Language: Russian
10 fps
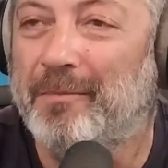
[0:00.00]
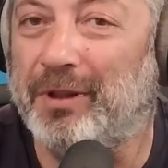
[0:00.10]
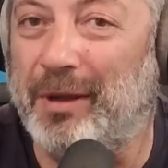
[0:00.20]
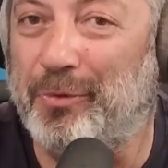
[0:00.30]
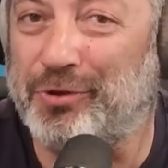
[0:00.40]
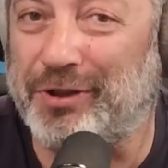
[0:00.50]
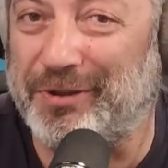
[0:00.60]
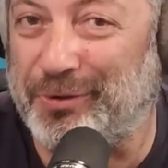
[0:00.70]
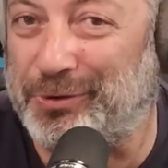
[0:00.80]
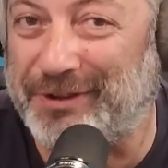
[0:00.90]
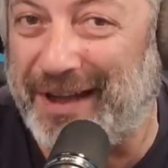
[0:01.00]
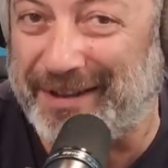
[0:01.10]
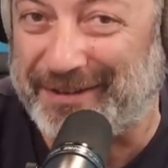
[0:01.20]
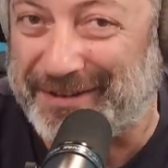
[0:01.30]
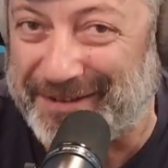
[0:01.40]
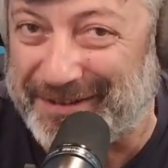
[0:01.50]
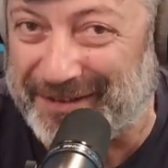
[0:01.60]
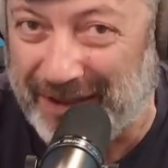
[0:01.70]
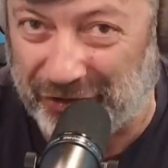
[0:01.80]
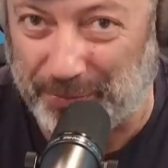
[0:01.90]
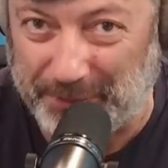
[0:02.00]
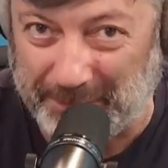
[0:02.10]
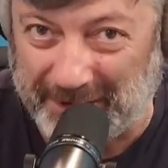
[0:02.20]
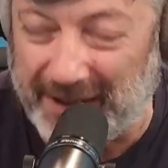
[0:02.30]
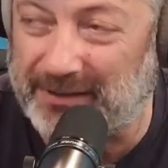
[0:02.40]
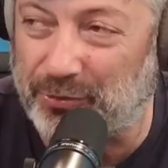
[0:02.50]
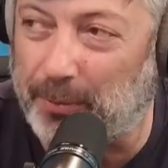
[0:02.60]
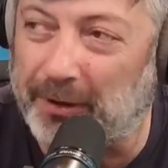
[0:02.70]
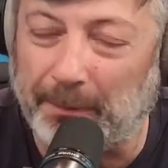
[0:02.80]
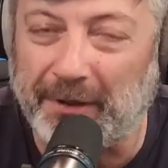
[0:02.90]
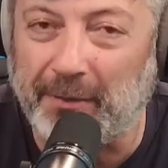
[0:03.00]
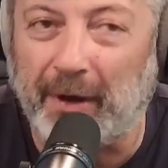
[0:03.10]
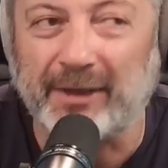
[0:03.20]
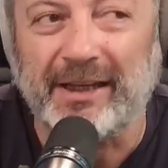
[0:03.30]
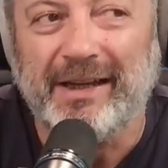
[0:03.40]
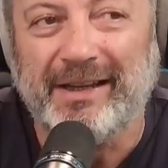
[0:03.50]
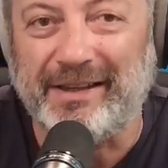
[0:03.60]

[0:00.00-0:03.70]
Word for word: потому что, кто знает, э, надо же быть специалистом, чтобы это понимать.